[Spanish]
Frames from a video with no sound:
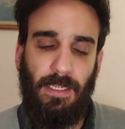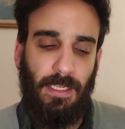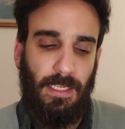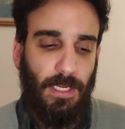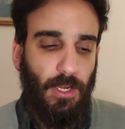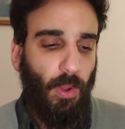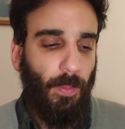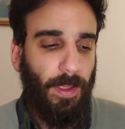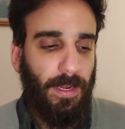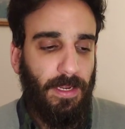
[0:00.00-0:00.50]
y
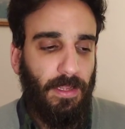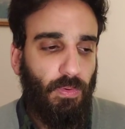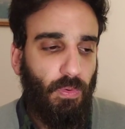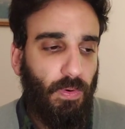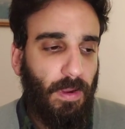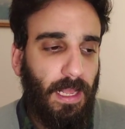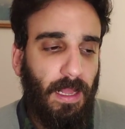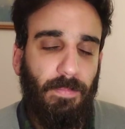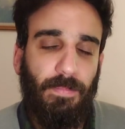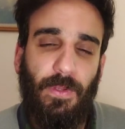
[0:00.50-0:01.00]
no ves ningún
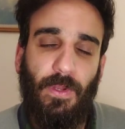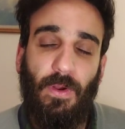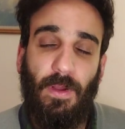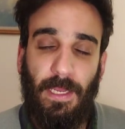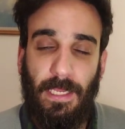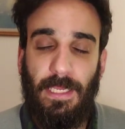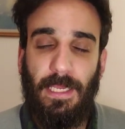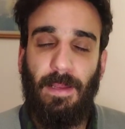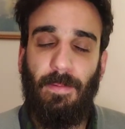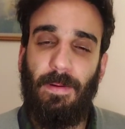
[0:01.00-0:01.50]
cambio,
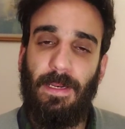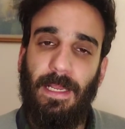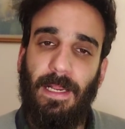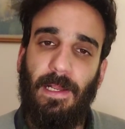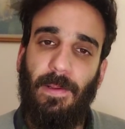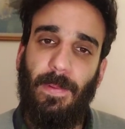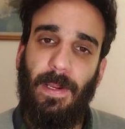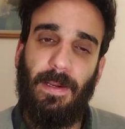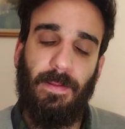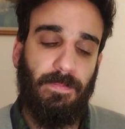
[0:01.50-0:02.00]
ahí habría
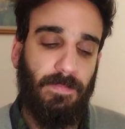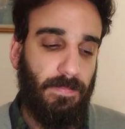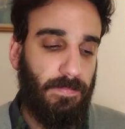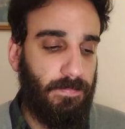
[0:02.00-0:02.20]
que ver.